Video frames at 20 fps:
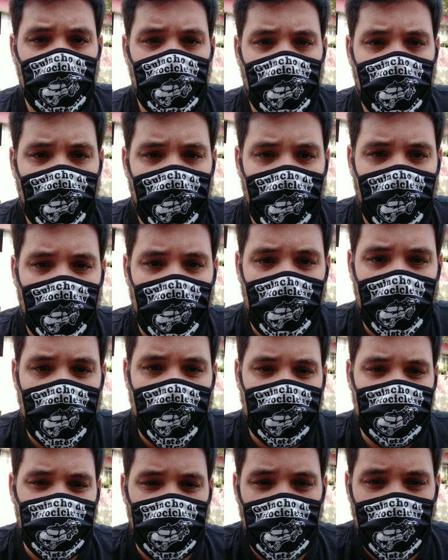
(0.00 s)
Fala galera,
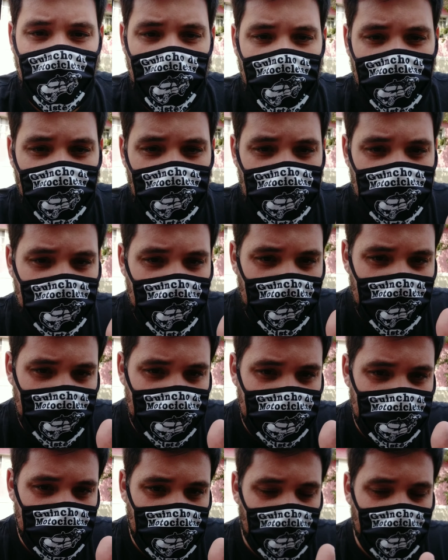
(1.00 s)
tudo bem com
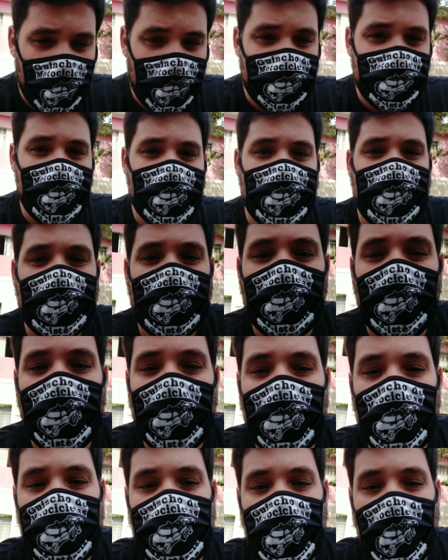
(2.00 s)
vocês? Como é que vocês estão? Aqui
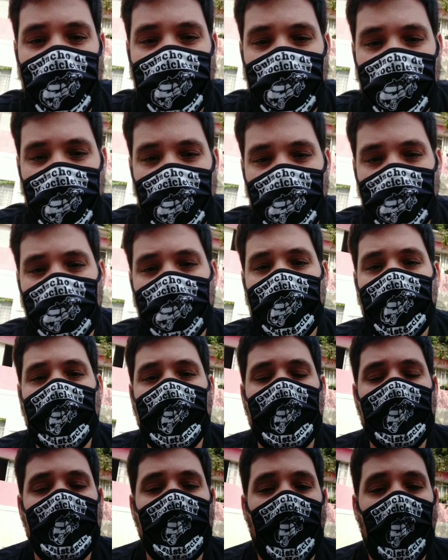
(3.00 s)
é o Serginho.
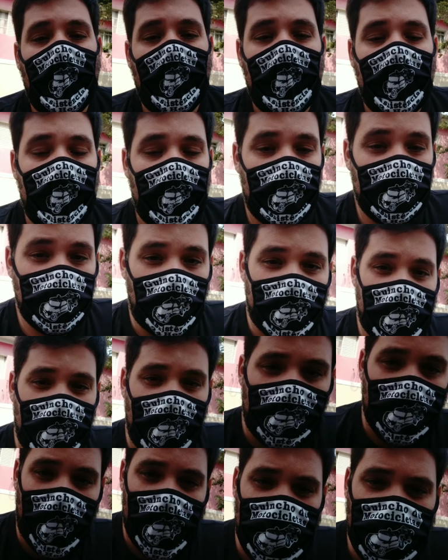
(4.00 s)
Tô aqui
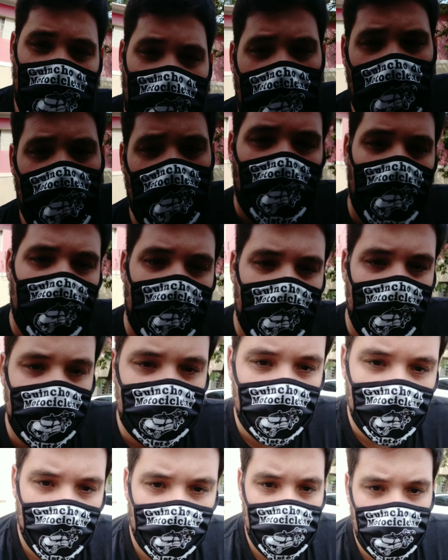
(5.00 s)
em mais uma
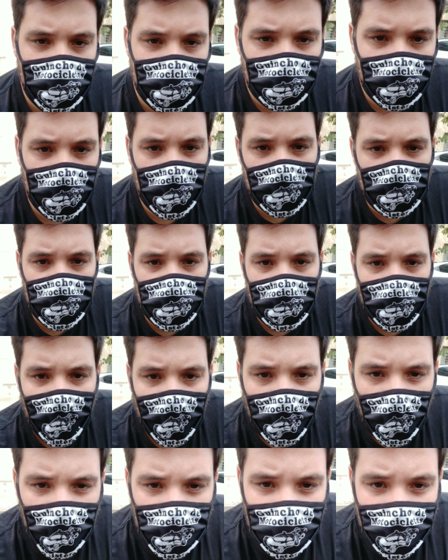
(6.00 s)
ocorrência de uma
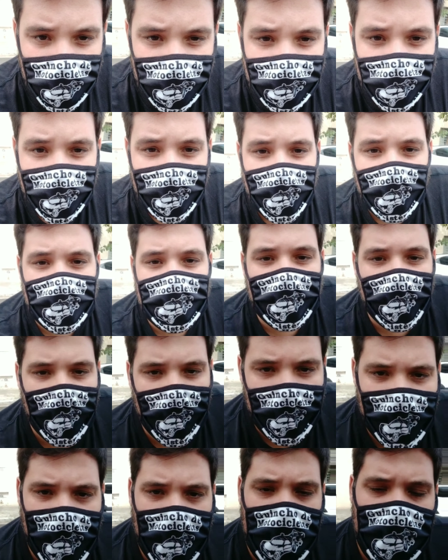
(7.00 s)
moto
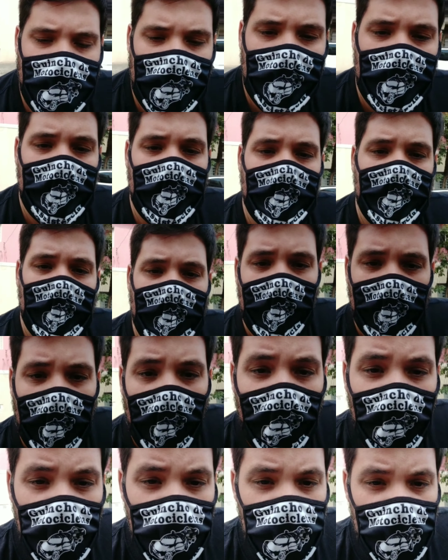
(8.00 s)
acidentada. A
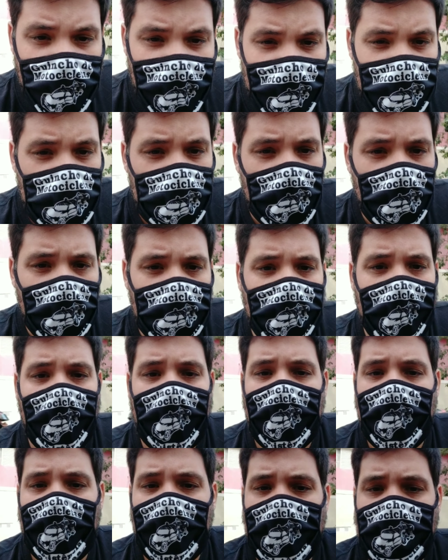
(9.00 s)
bucha tá solta,
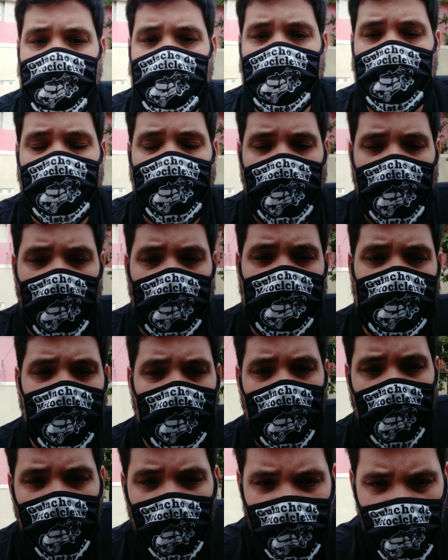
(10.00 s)
cara. final de
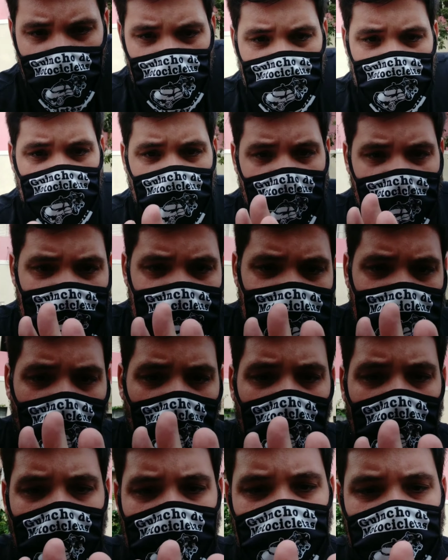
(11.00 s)
semana foram três
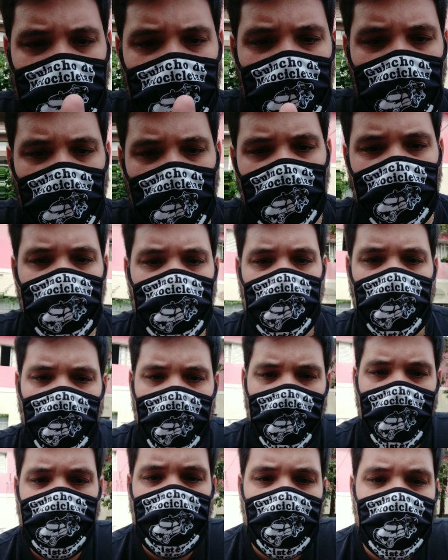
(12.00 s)
motos que eu
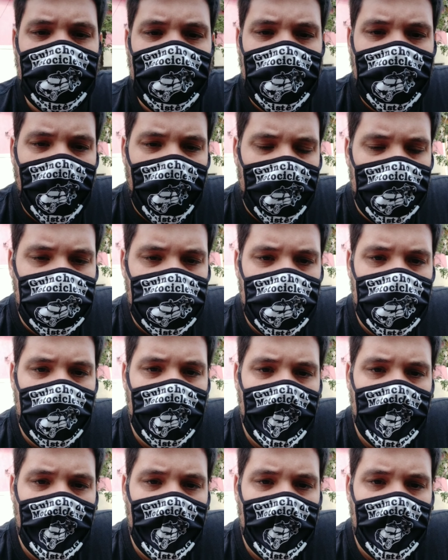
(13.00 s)
guinchei de acidente.